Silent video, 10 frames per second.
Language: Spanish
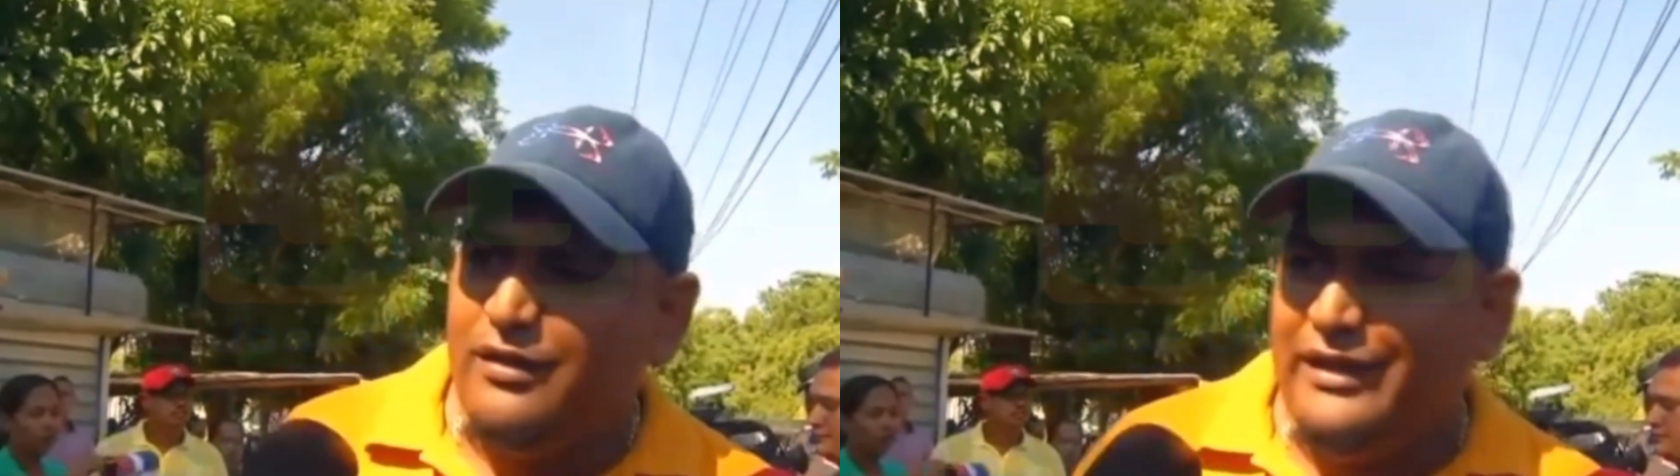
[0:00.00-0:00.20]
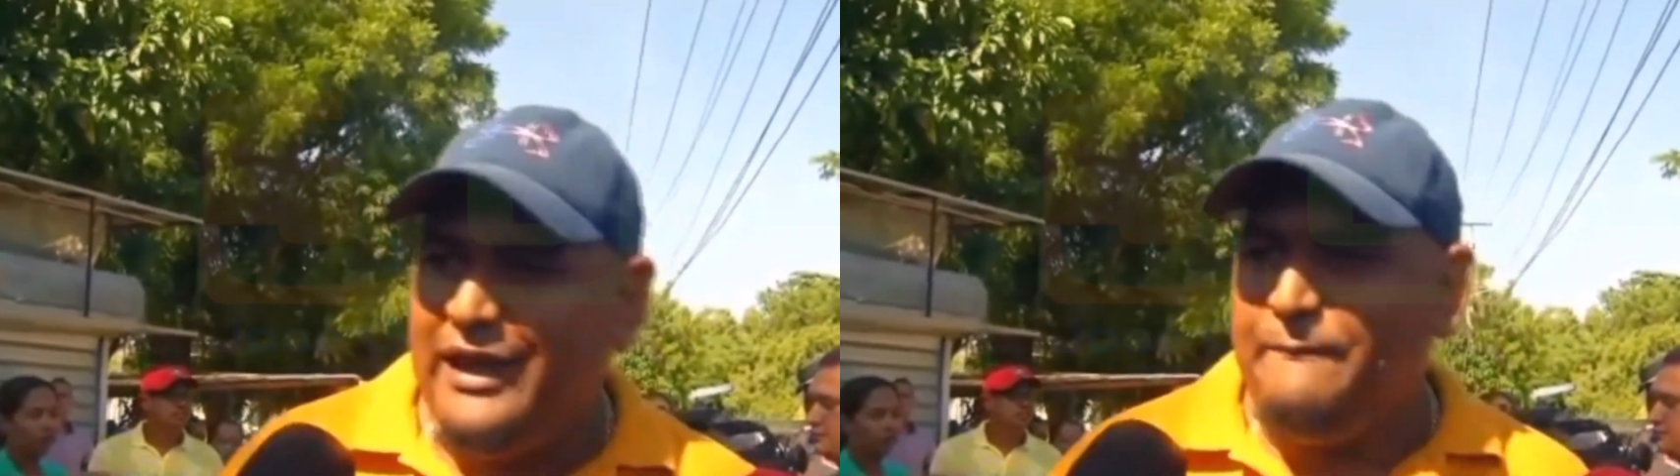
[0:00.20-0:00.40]

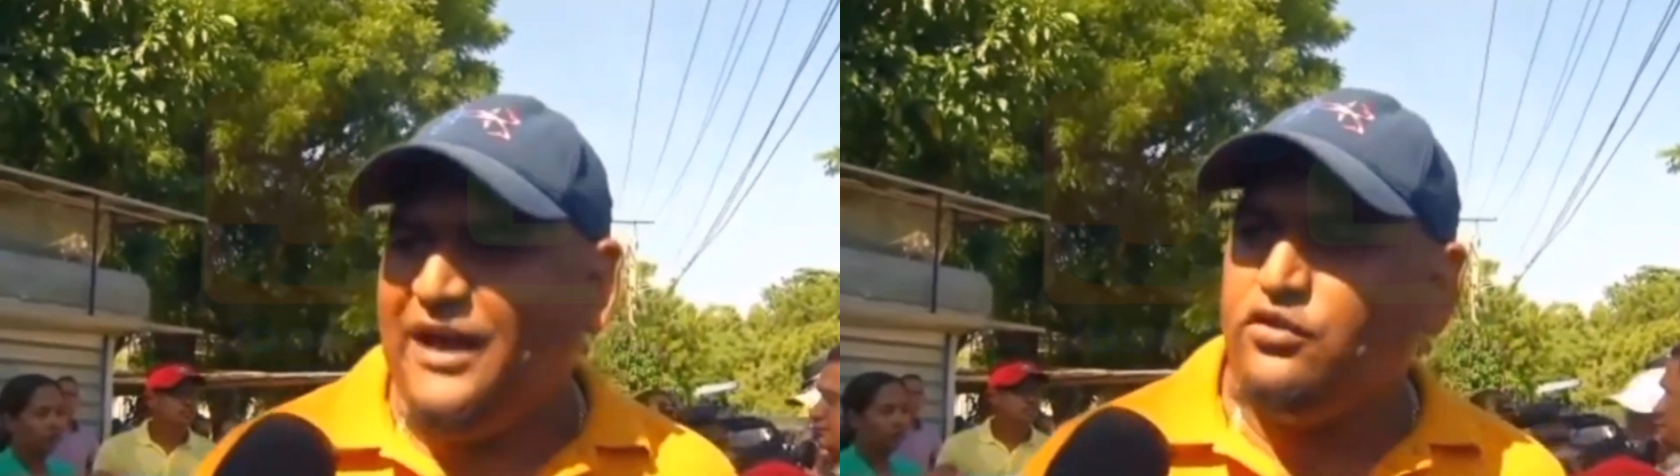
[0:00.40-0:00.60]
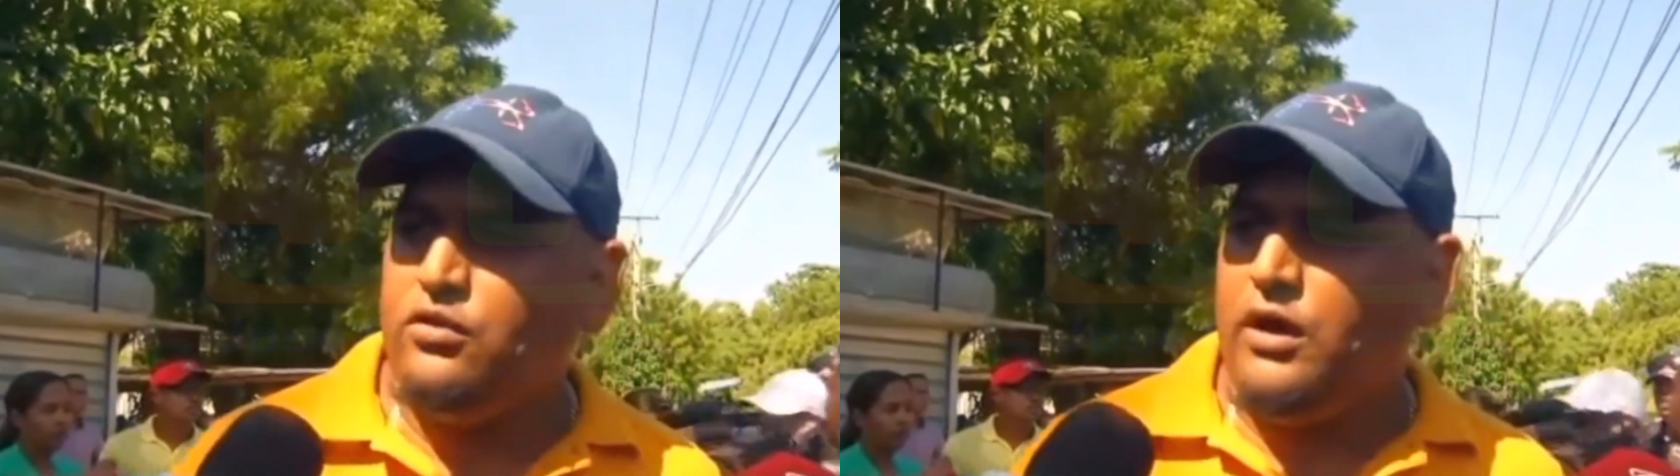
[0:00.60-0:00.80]
el
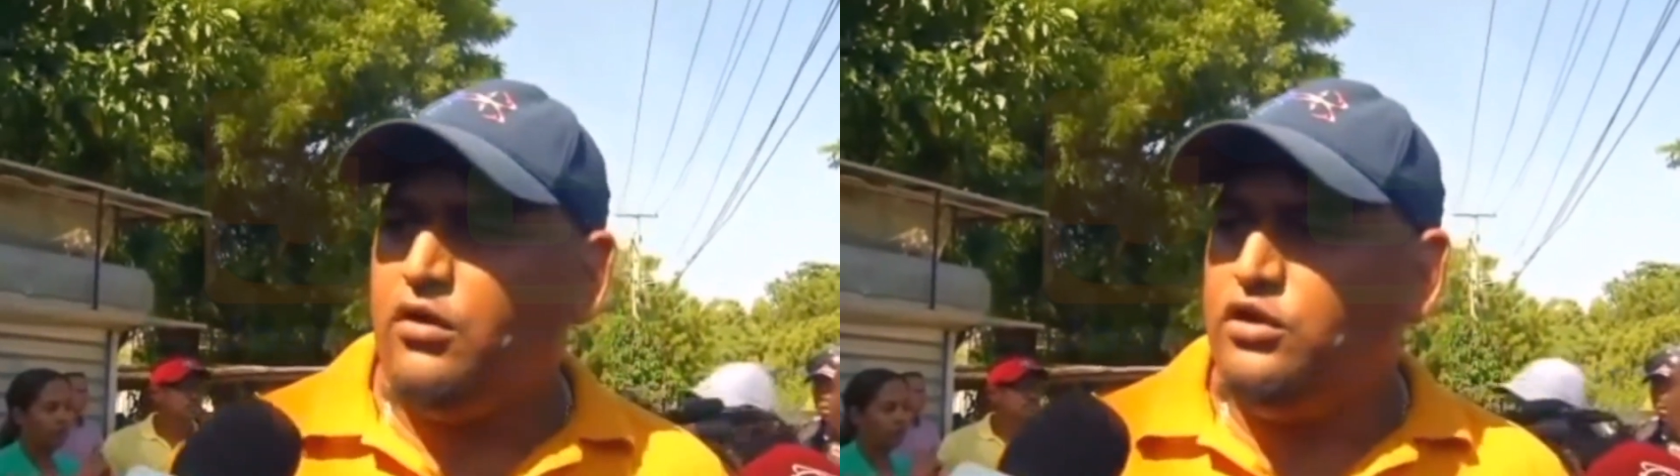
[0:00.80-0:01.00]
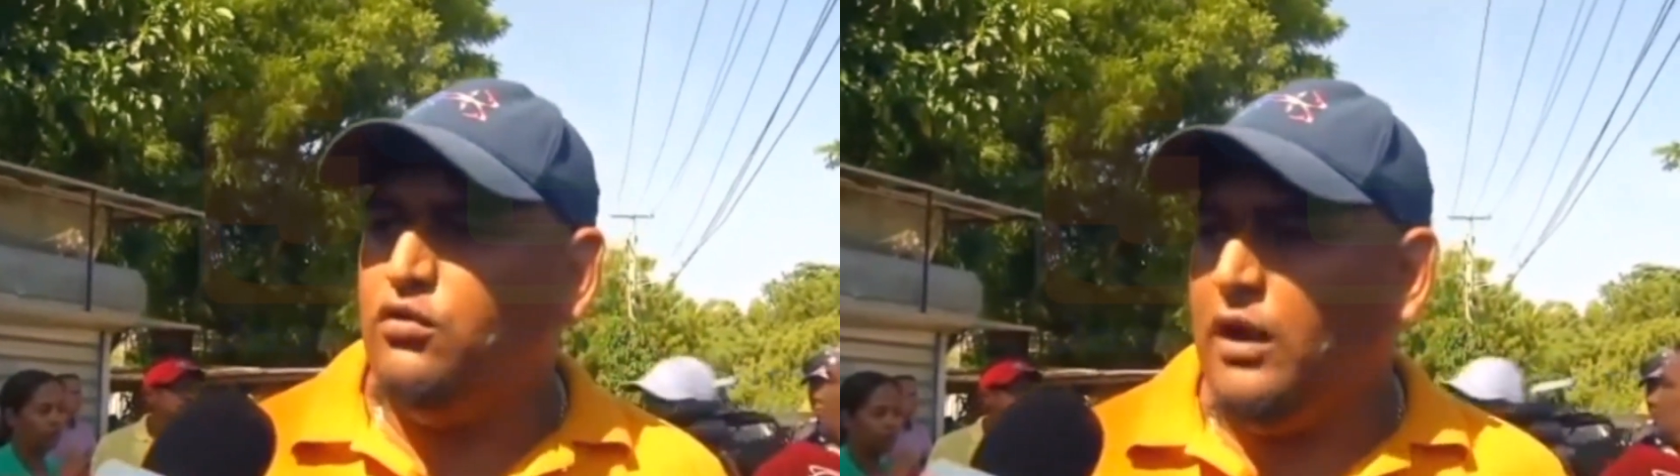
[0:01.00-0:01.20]
paso no va a
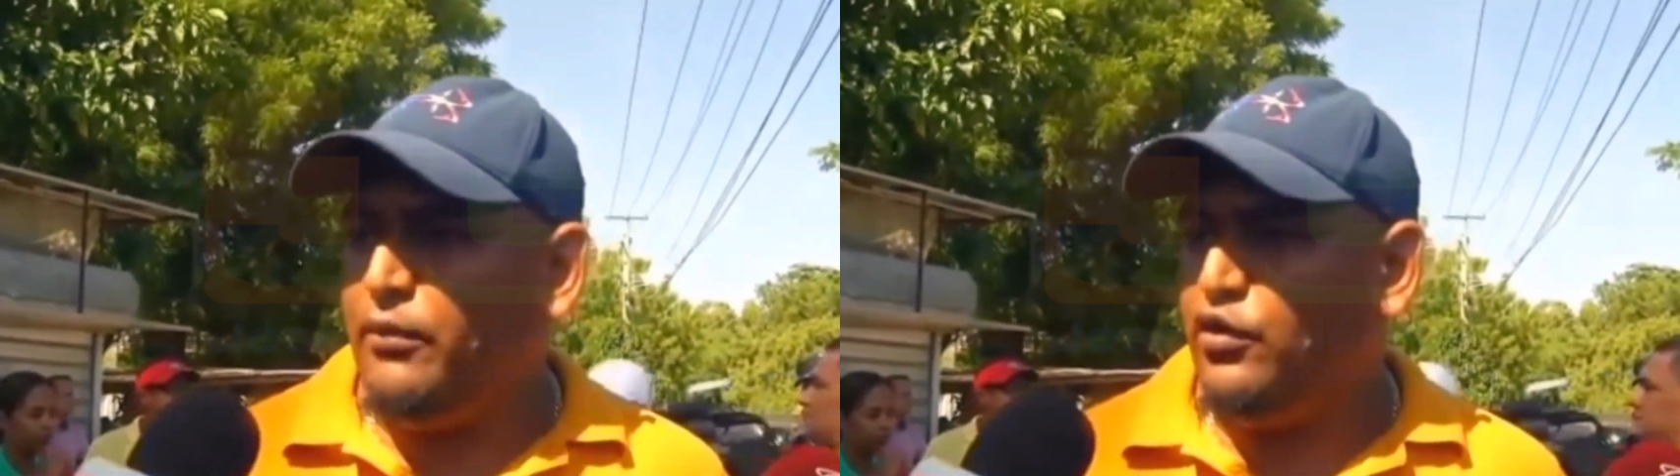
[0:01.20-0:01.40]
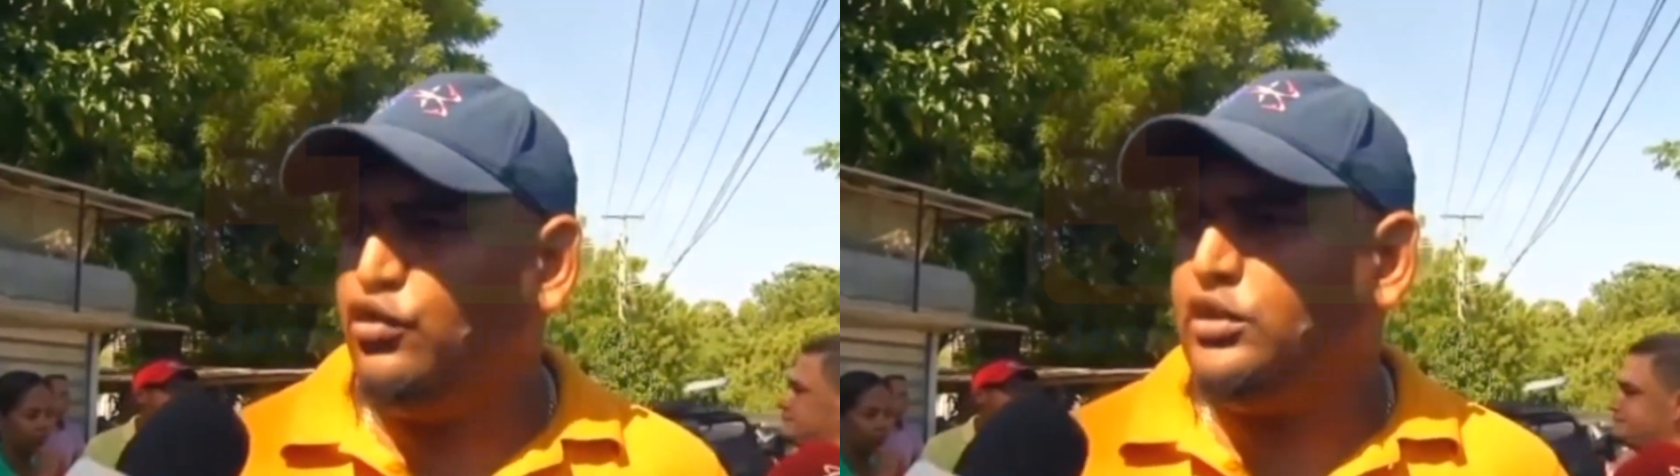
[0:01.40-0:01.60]
continuar
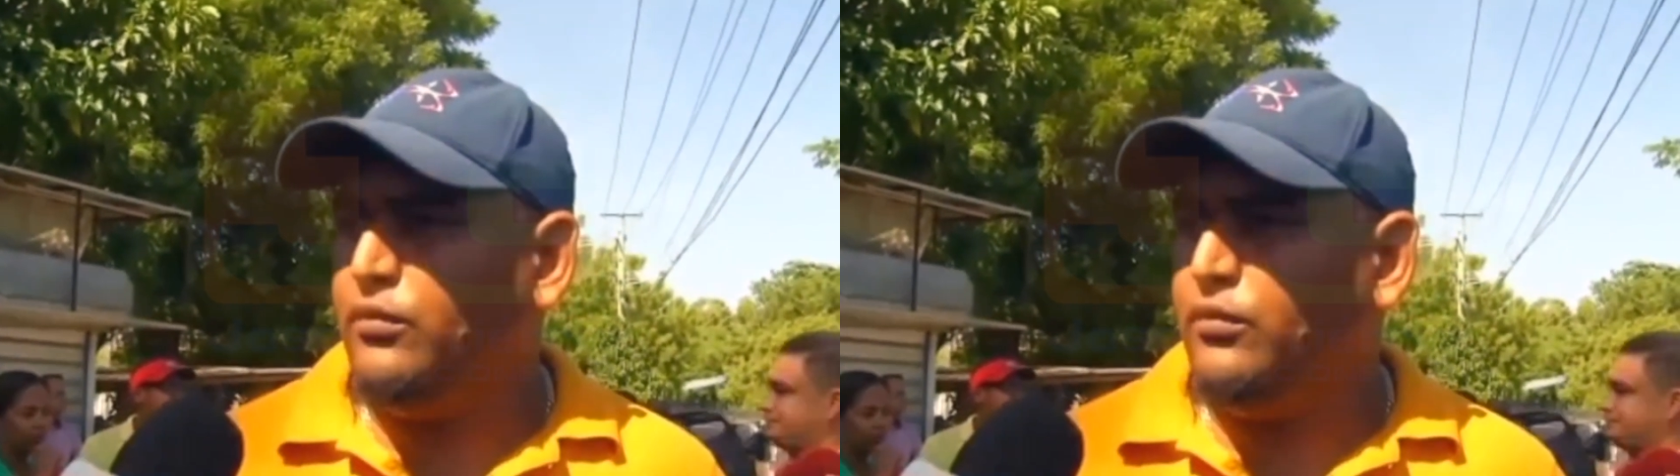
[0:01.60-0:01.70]
porque nosotros